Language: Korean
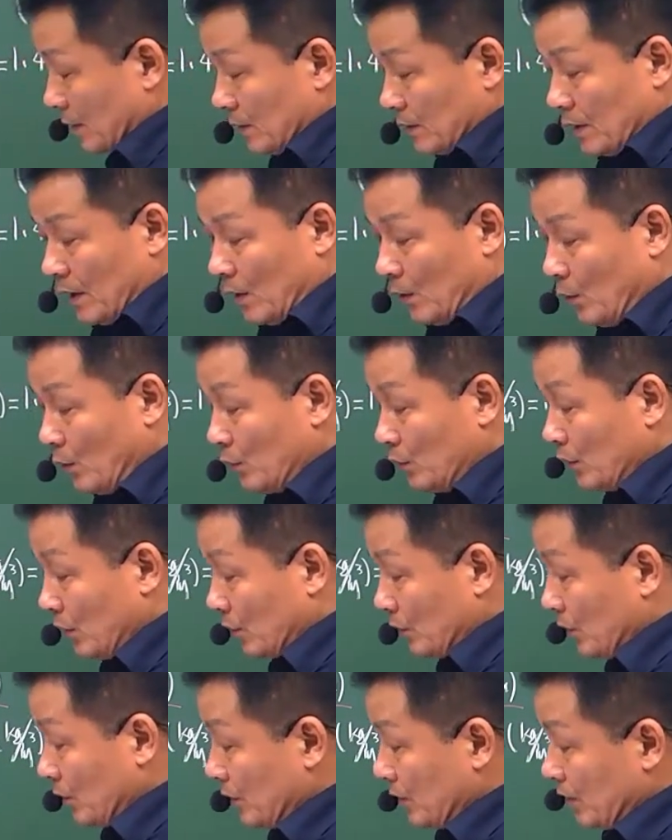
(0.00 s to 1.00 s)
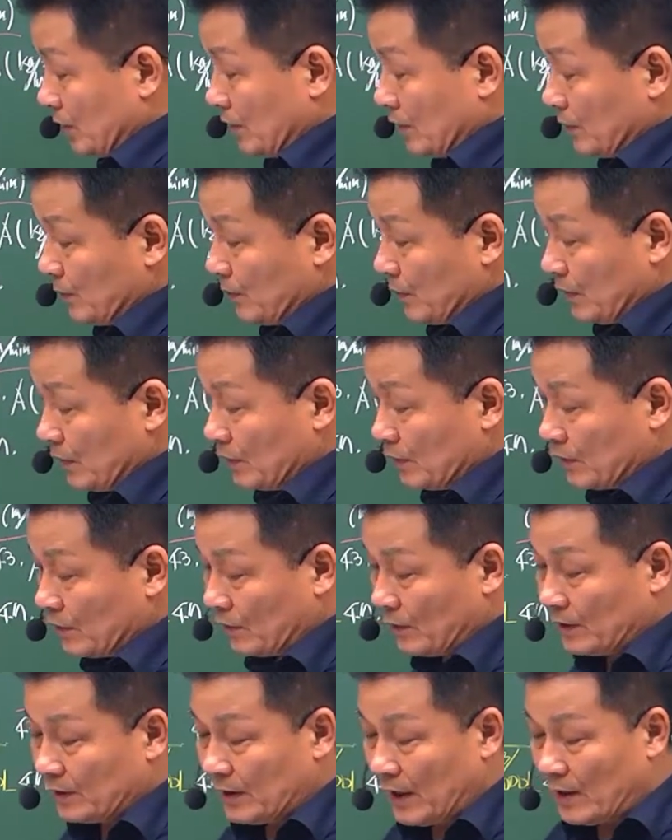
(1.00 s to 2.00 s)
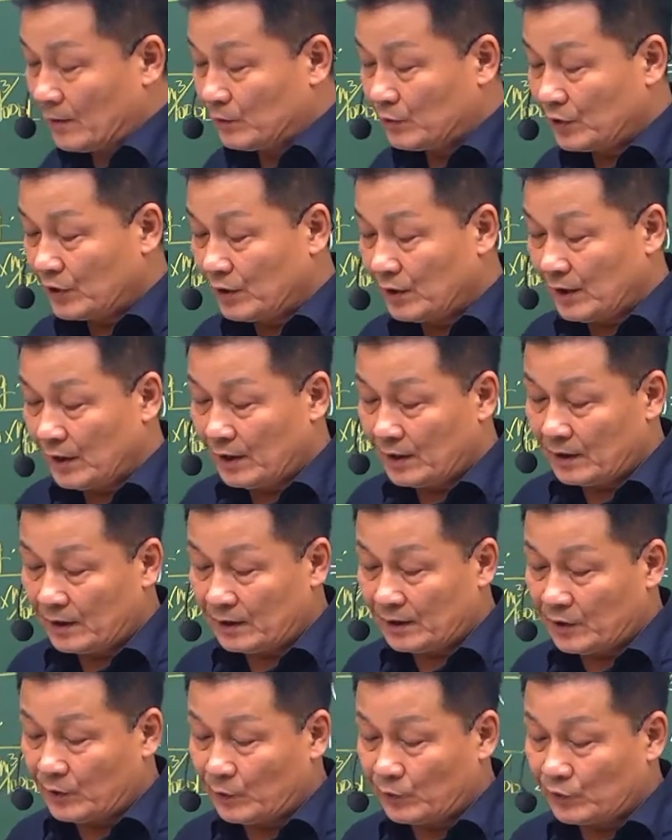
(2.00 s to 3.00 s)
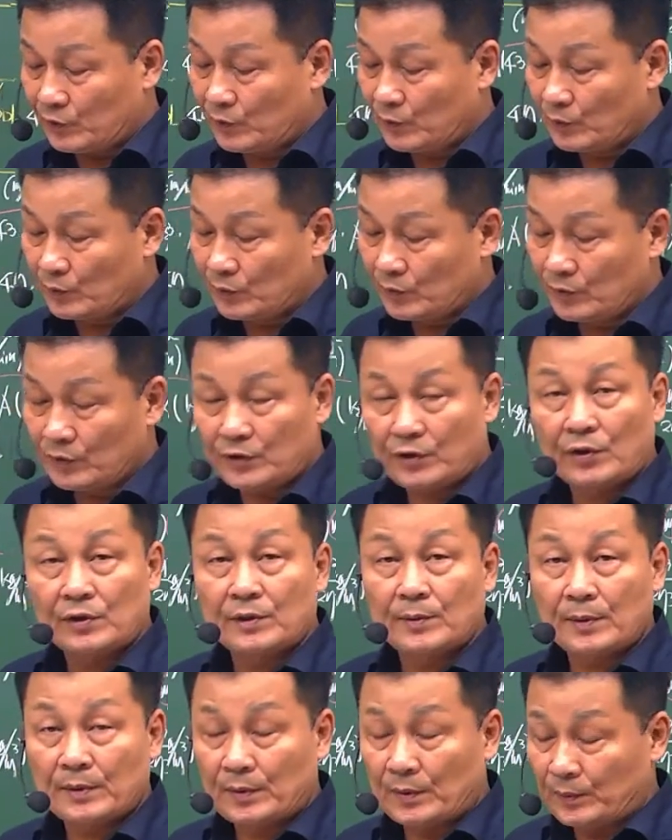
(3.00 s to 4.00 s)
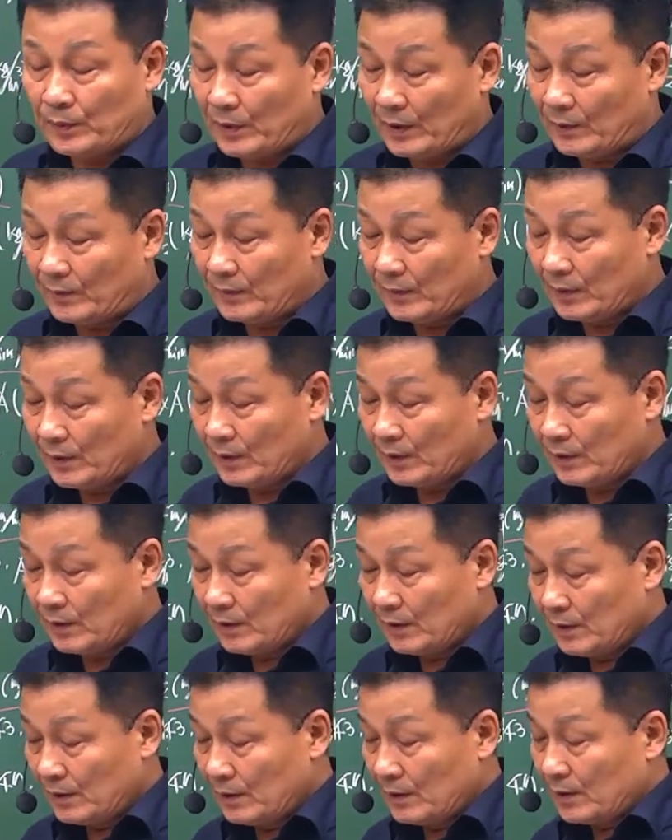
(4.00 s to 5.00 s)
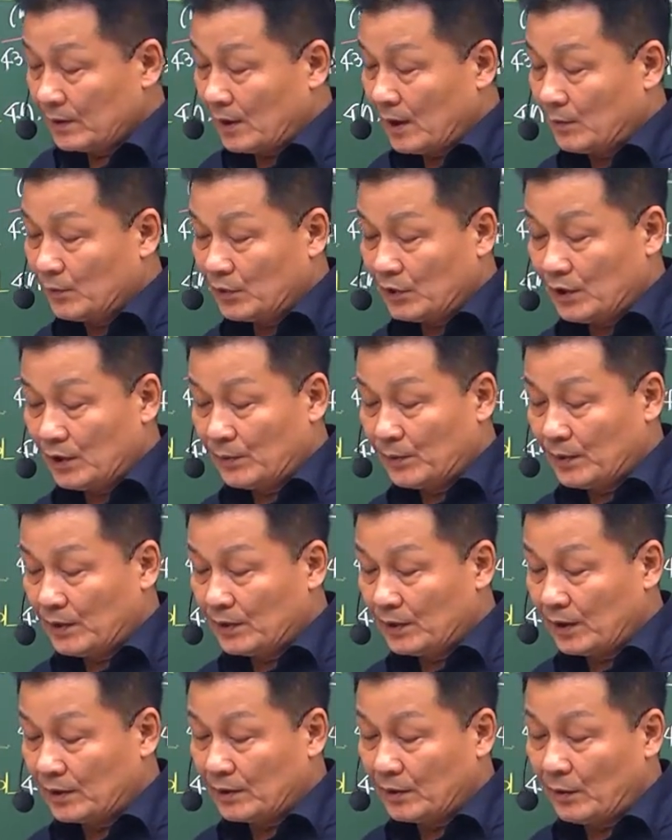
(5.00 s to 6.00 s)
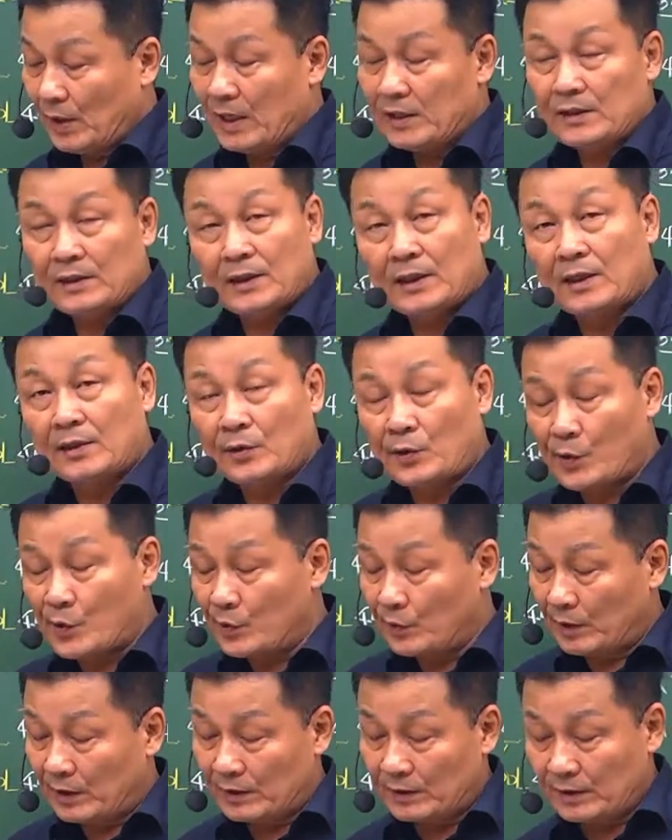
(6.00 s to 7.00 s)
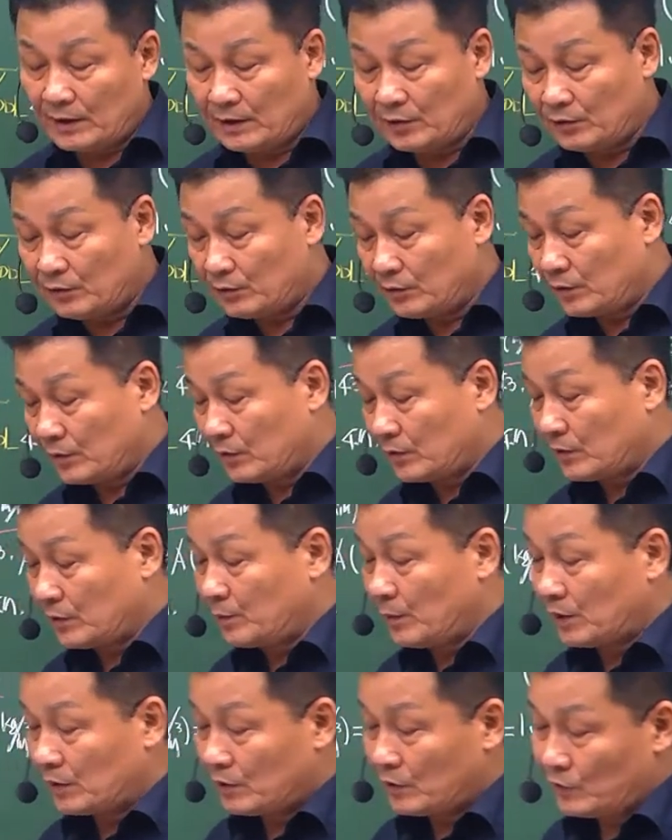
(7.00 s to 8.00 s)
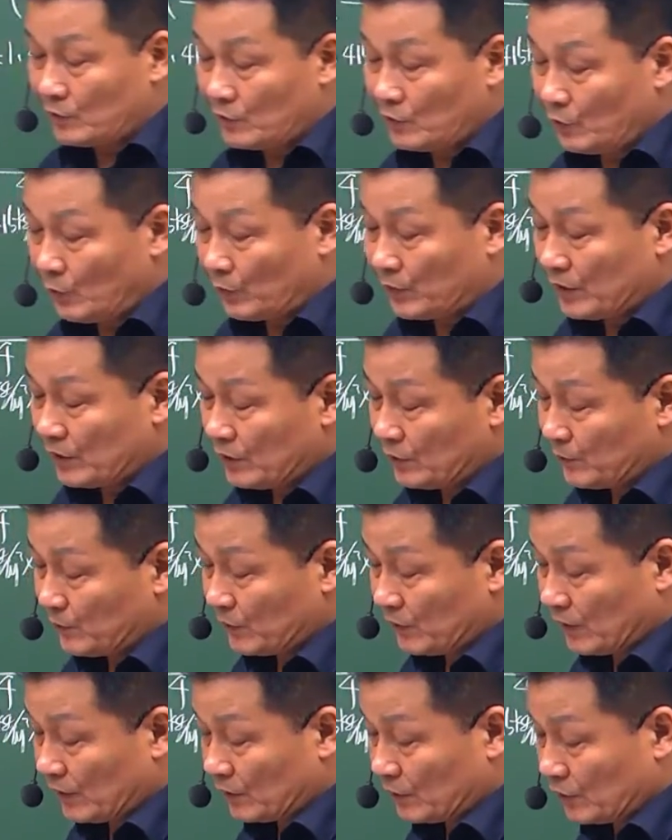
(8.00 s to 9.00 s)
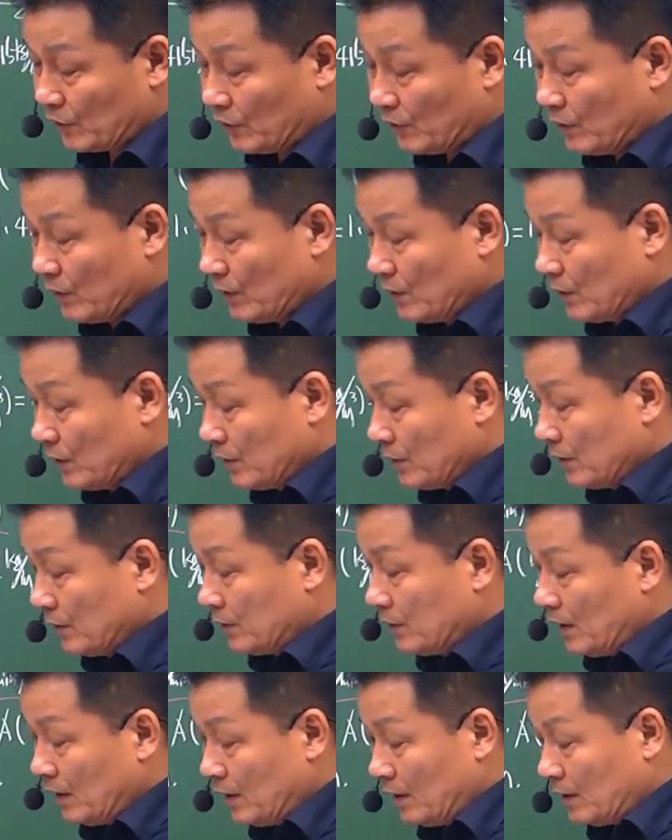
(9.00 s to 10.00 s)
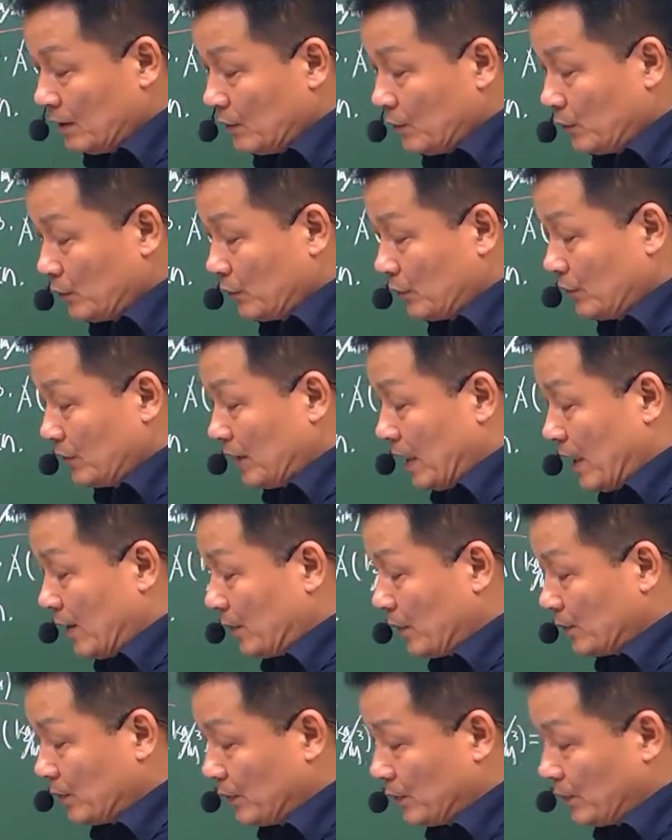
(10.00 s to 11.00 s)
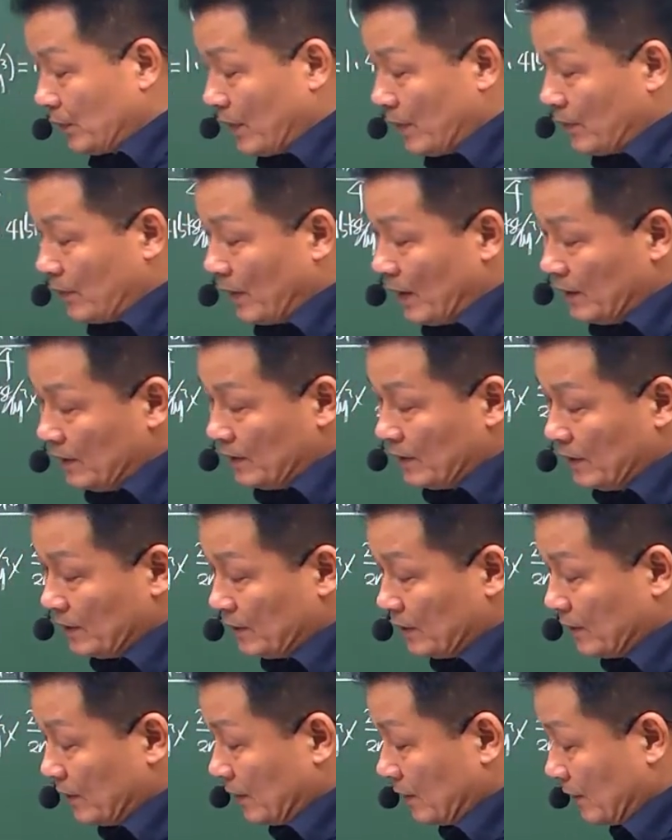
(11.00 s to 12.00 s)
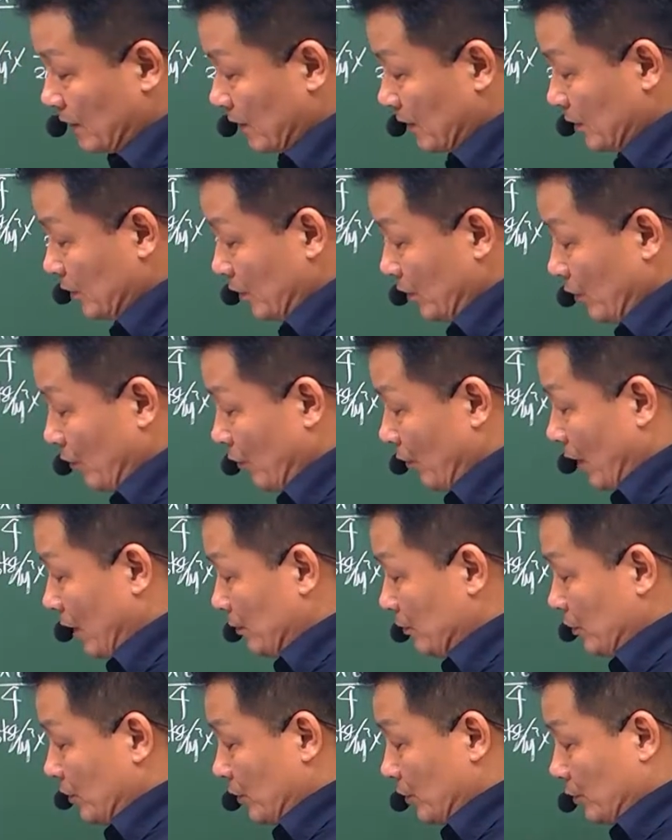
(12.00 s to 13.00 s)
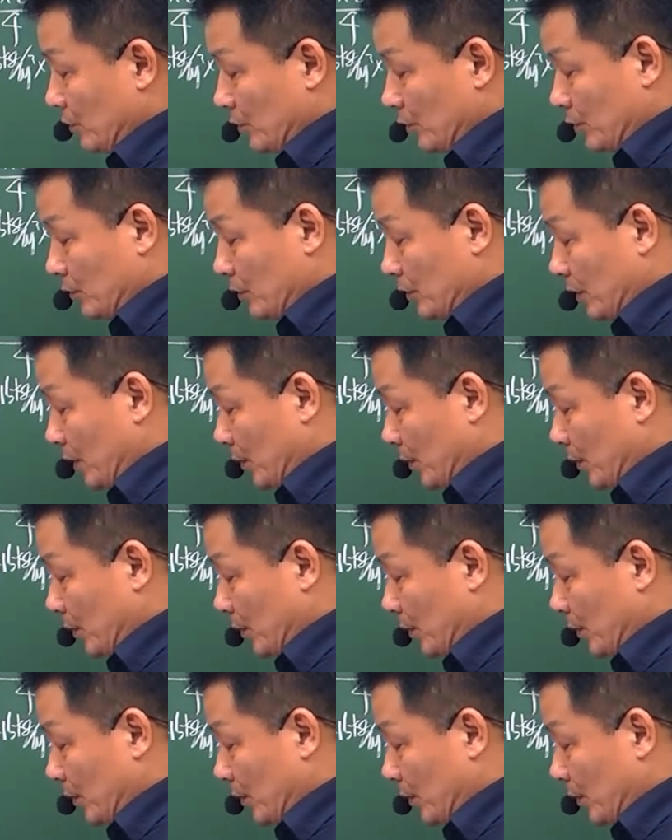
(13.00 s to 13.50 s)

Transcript: 자, 오후 6시 20분에 측정한 사무실 내 CO2 농도는 1200ppm. 사무실이 빈 상태로 1시간 경과할 때 그만 7시 20분이 되겠죠. 이때 CO2는 400ppm, ACH를 계산하시오. 외부 CO2 농도는